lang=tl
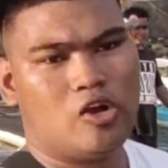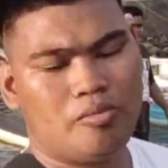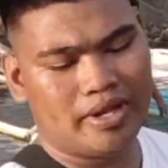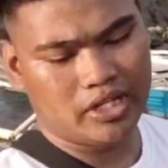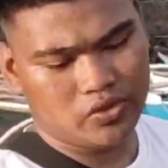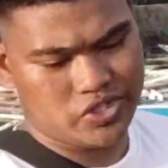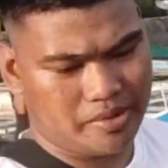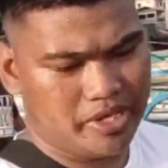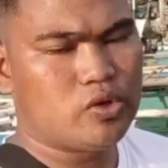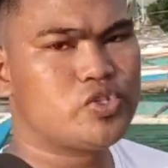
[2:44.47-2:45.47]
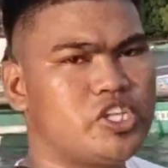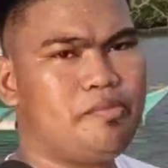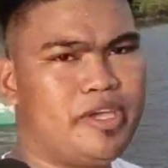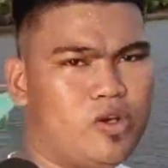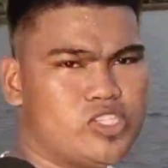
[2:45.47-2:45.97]
Uban na to si Amigos
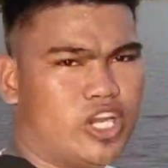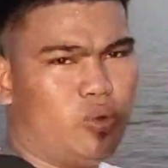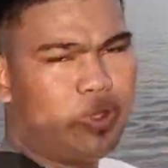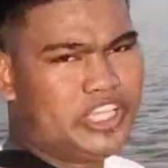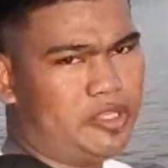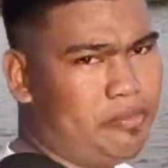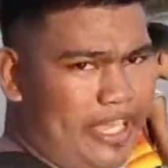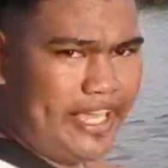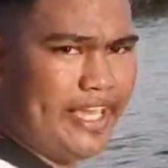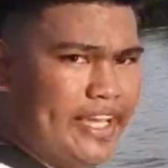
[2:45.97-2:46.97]
TV og si Louie TV.